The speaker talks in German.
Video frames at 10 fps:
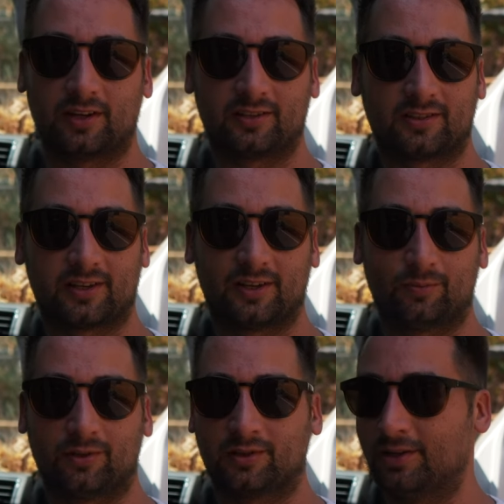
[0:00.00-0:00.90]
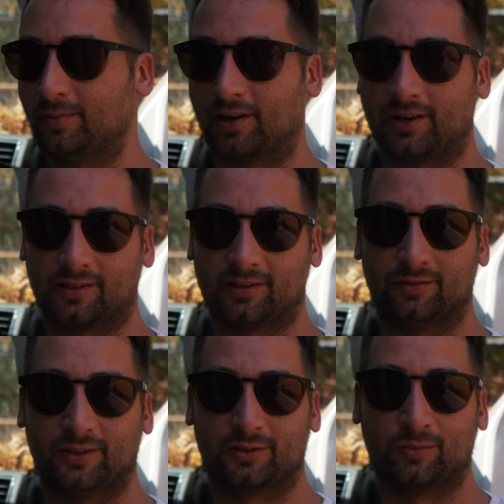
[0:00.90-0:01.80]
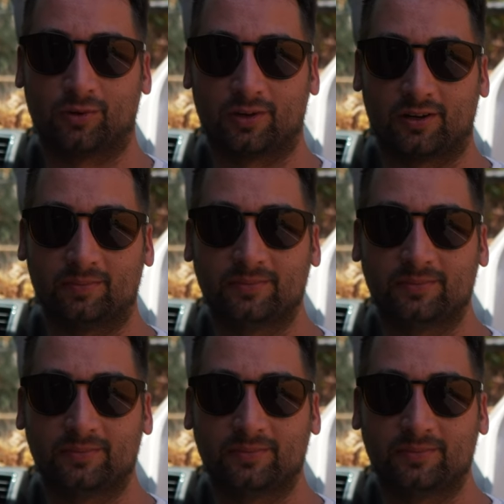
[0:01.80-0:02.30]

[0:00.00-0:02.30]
heiße Zeit mit Klimaanlage, die wir hier zum Glück haben.